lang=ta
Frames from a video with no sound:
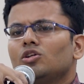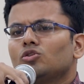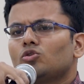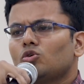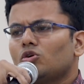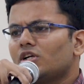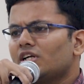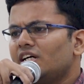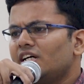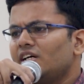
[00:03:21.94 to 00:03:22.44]

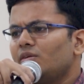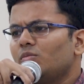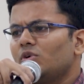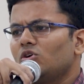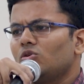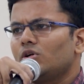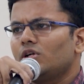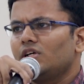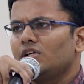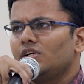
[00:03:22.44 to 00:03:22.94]

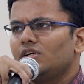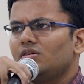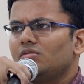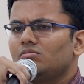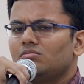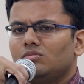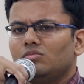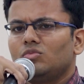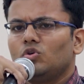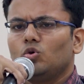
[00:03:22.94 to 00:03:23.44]
தோராயமாக ஒரு
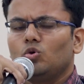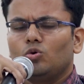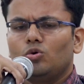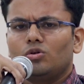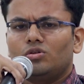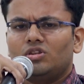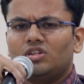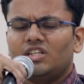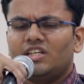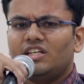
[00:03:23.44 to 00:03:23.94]

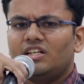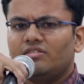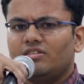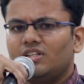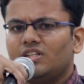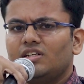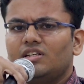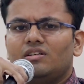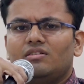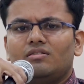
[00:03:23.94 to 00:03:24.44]
நூற்றி
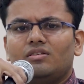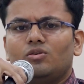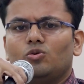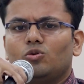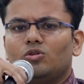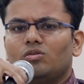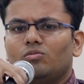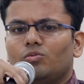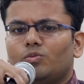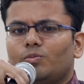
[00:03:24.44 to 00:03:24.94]
இருபது
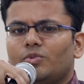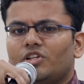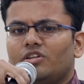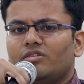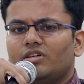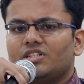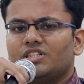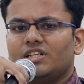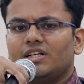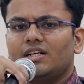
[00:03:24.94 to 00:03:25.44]
நூற்றி முப்பது
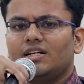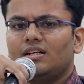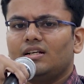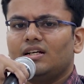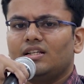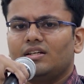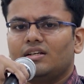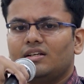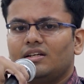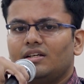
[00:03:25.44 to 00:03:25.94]
வருஷங்கள்
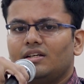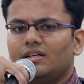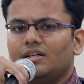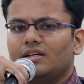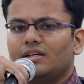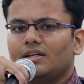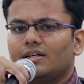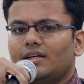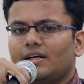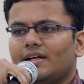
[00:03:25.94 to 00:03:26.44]
அதுக்கு
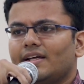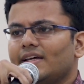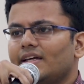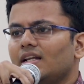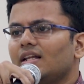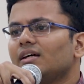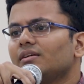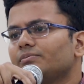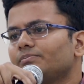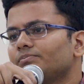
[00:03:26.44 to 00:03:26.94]

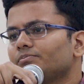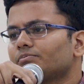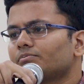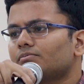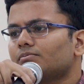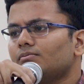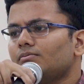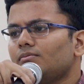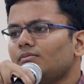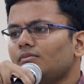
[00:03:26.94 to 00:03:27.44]
கிடைக்கலாம்
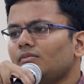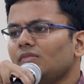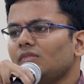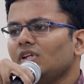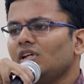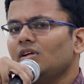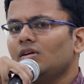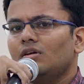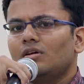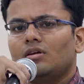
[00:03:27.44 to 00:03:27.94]

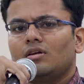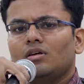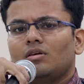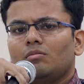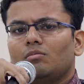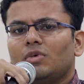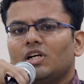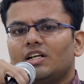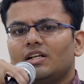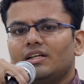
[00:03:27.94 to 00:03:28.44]

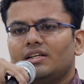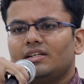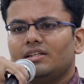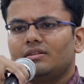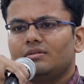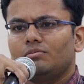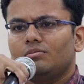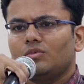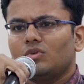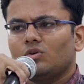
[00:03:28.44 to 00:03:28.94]
பட்டு
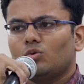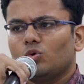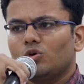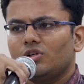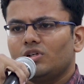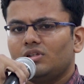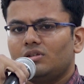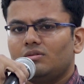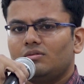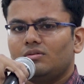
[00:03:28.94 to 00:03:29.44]

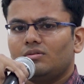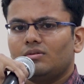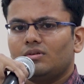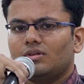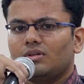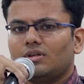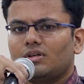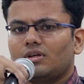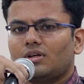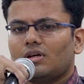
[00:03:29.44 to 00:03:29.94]
ஒரு
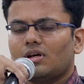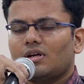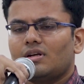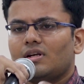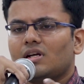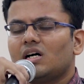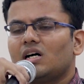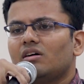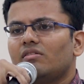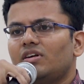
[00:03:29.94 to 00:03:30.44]

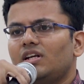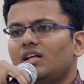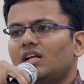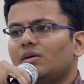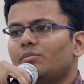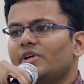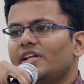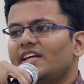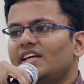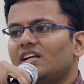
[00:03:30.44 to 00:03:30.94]
நாவல்
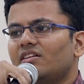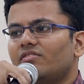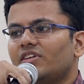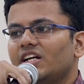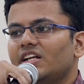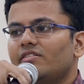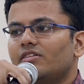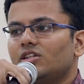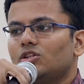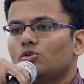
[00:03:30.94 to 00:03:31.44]
அப்படிங்கிற
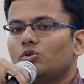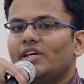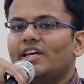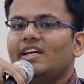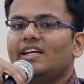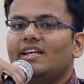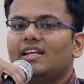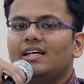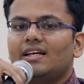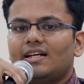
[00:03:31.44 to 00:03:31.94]
வடிவத்துடைய
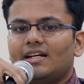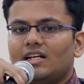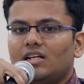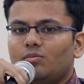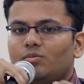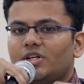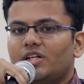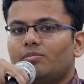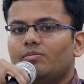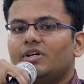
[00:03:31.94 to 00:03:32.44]

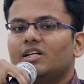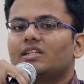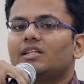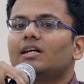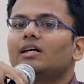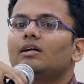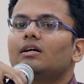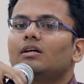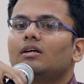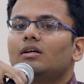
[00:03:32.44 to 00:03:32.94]
இலக்கணப்படி பார்த்தா